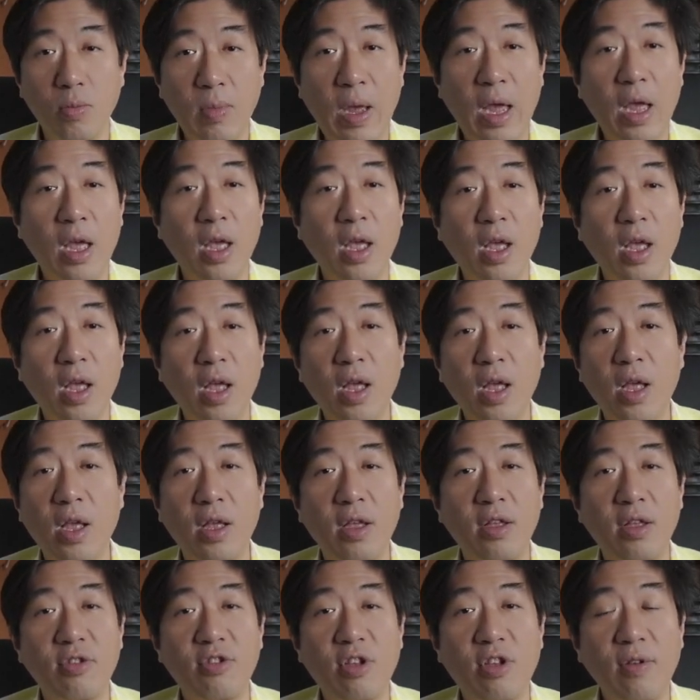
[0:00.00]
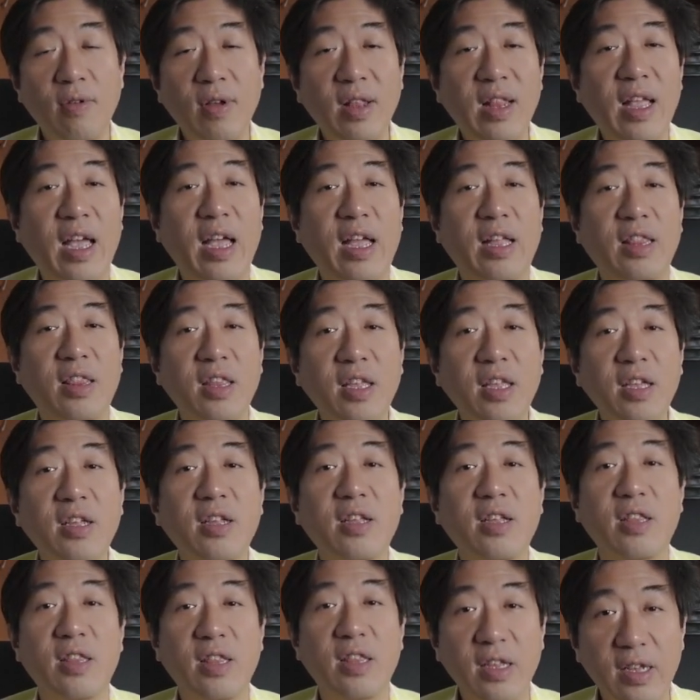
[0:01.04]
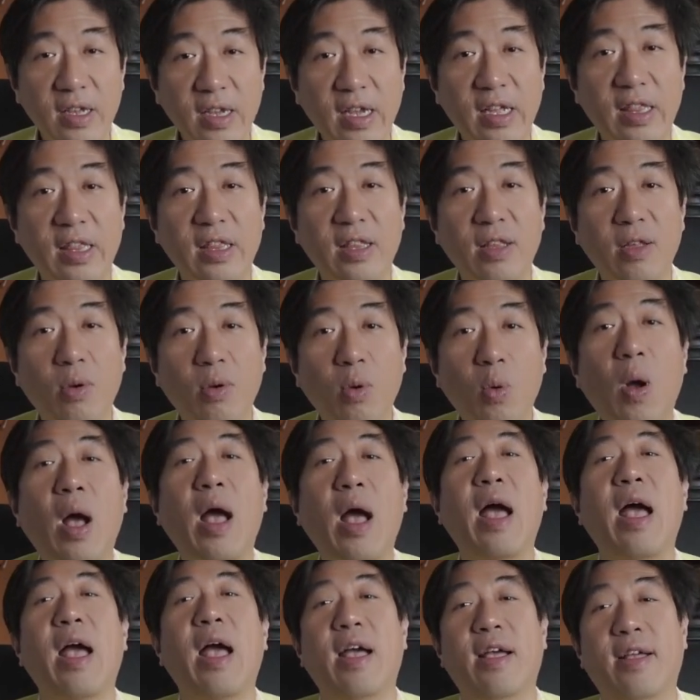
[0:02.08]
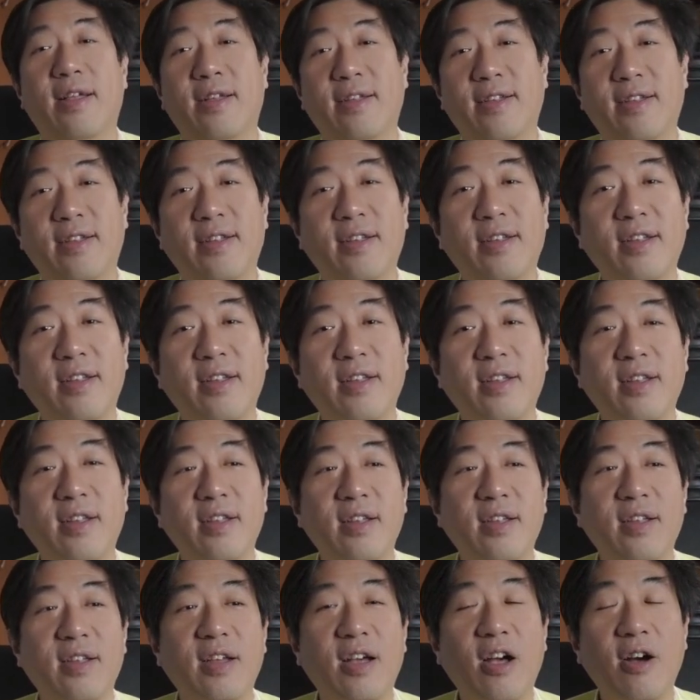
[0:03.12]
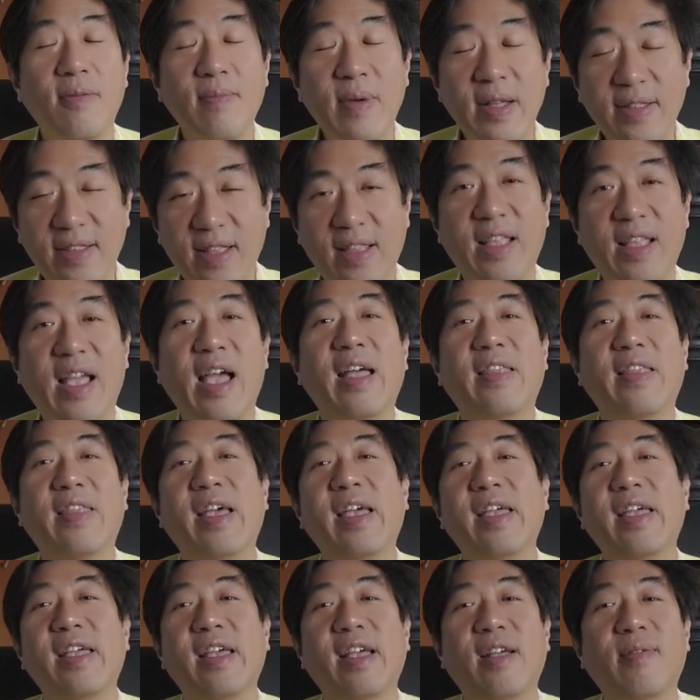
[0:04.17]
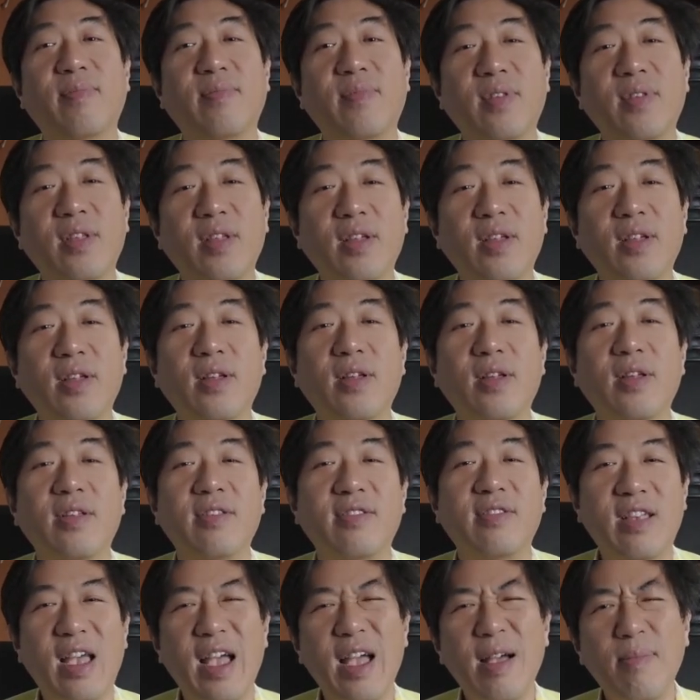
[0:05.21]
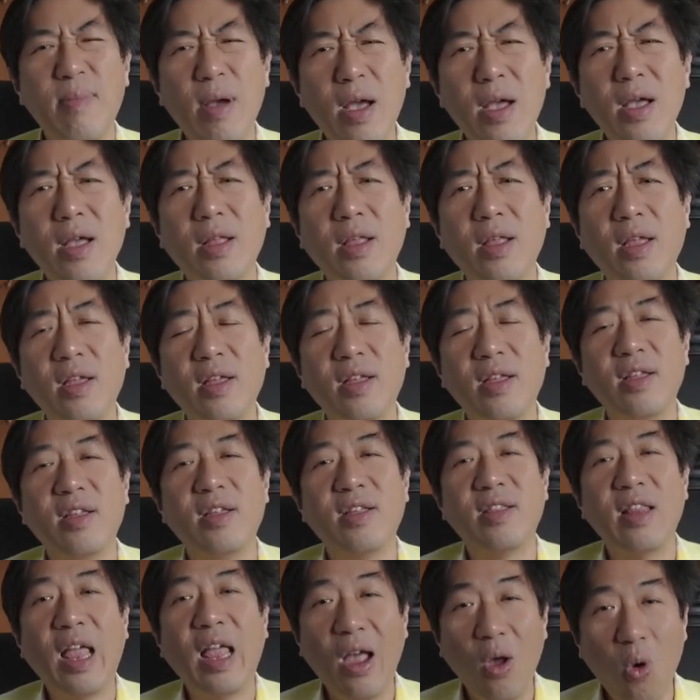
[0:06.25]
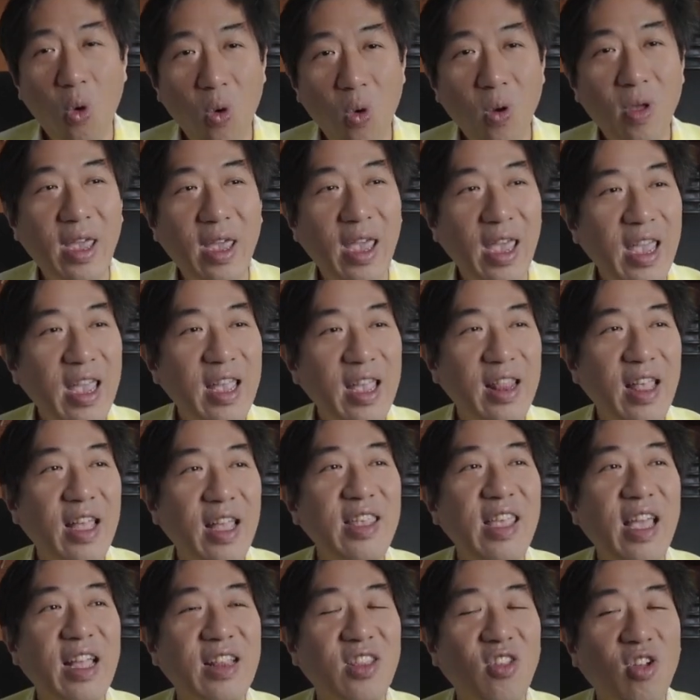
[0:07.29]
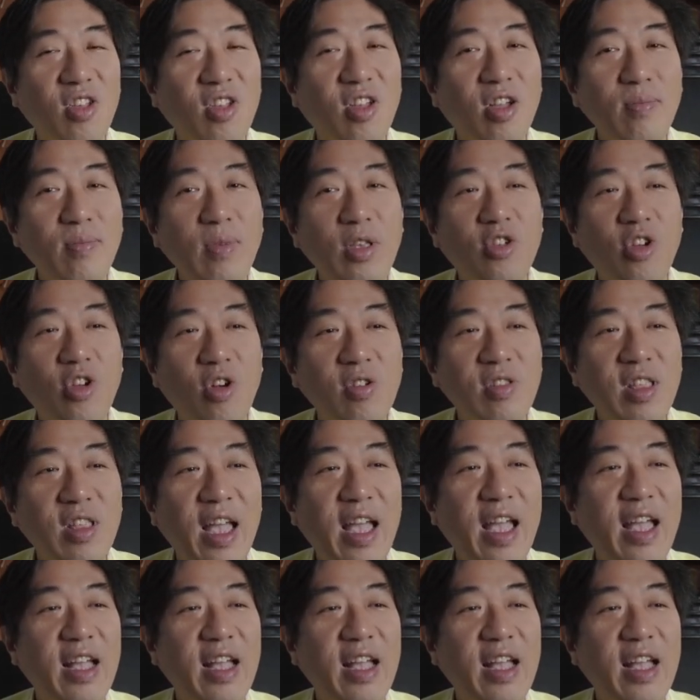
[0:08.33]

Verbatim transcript: รู้ไหมใช้เวลาหนึ่งเดือนกว่าเขามาจัดการให้ครับช้ามากนะ แต่โอเคนะอย่างน้อยก็มีช่อง